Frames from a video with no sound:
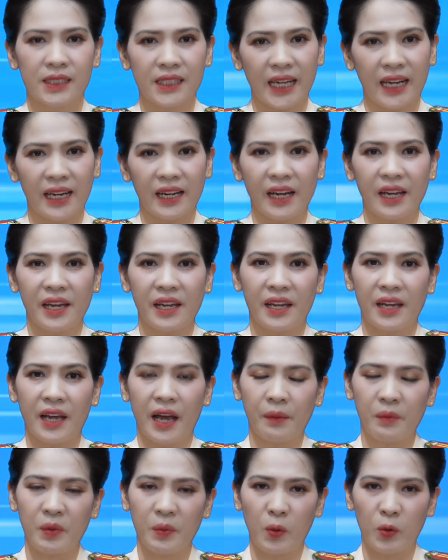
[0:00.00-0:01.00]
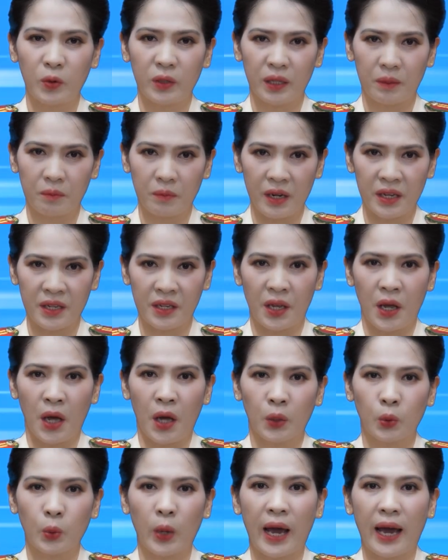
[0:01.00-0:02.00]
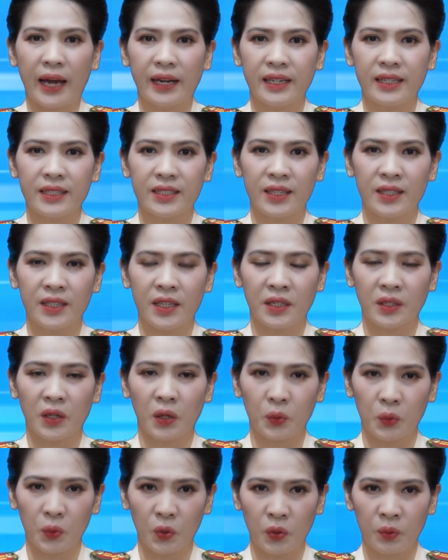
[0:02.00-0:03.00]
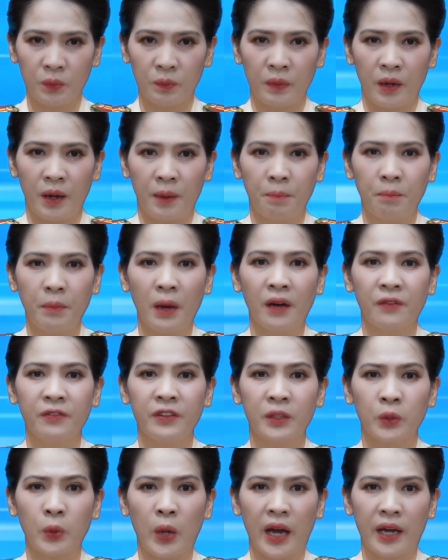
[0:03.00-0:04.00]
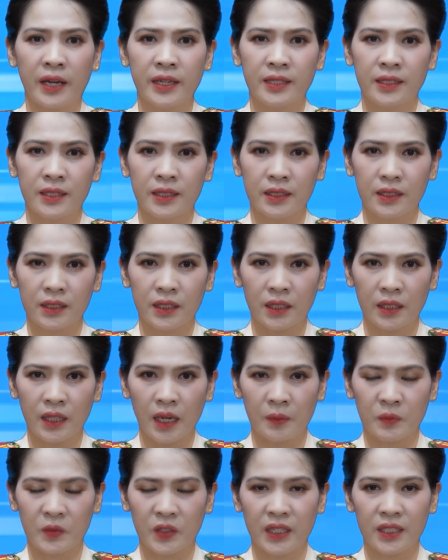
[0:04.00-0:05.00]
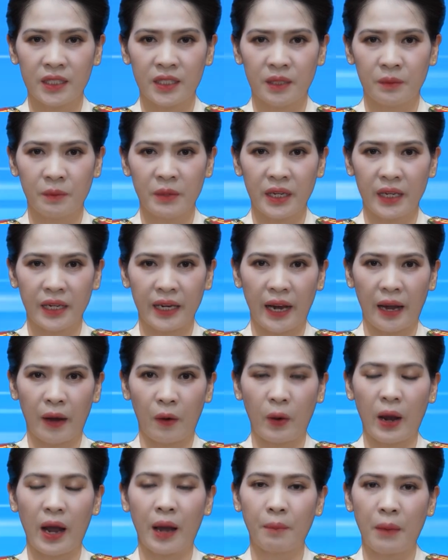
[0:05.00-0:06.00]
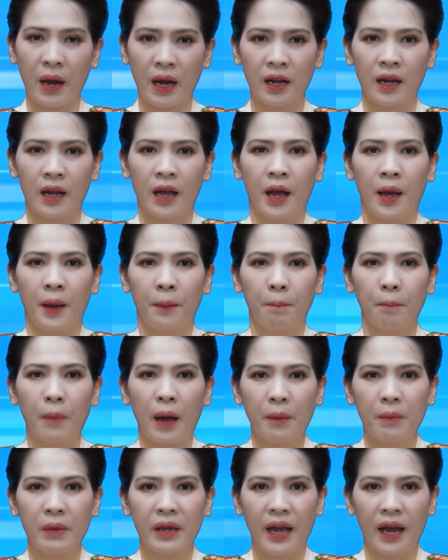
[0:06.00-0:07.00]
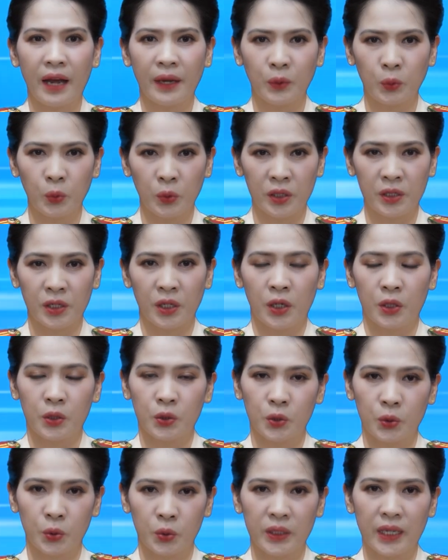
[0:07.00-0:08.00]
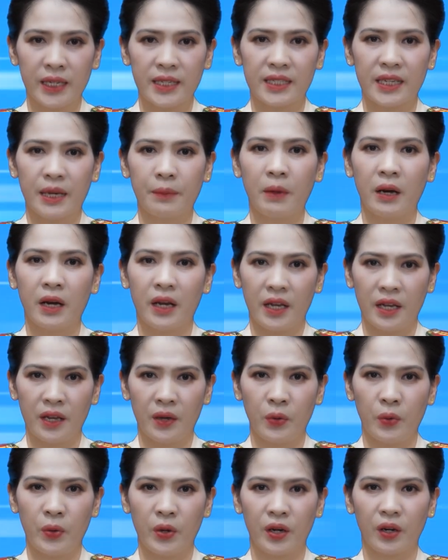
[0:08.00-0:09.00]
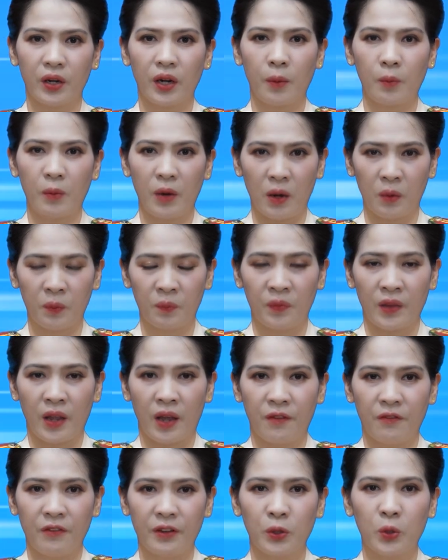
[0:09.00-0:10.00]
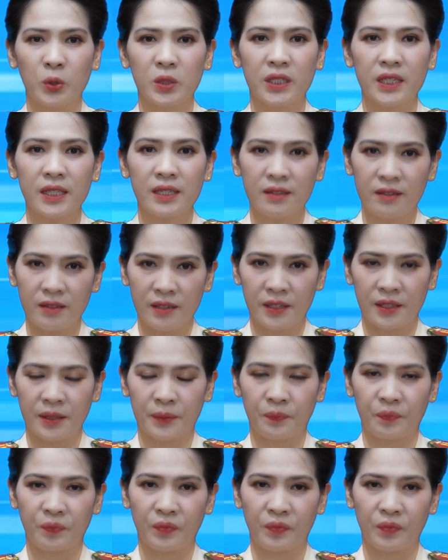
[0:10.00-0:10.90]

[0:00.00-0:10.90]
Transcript: Sáng ngày 24 tháng 7, Tòa án Nhân dân tỉnh Con Tum mở phiên tòa hình sự sơ thẩm xét xử bị cáo A Băng, 32 tuổi, trú tại xã Bờ E, huyện Câm Lông, về tội giết người.